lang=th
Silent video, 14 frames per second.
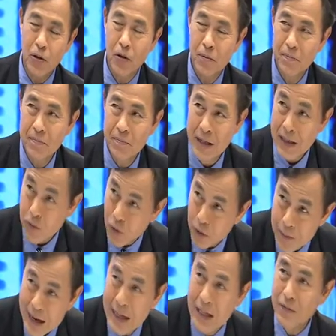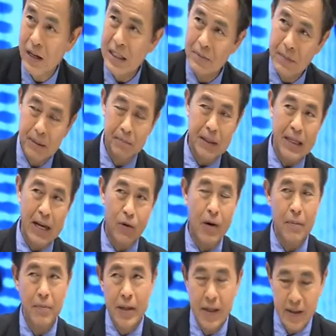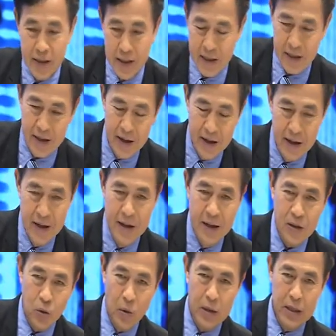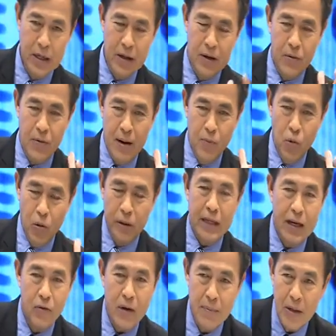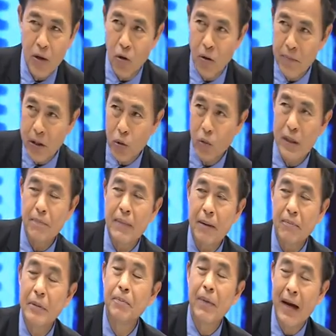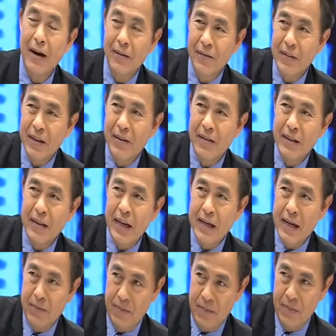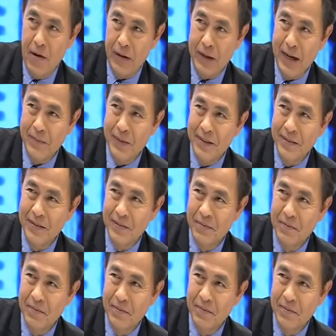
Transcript: งทำให้คนเป็นกังวลมากขึ้นว่านี่เป็นเป็นแนวความคิดที่ถูกเรื่องความห่วงใยเรื่องความมั่นคงเป็นตัวกำกับหรือเปล่าอาจารย์เองมองอย่างนั้นไหม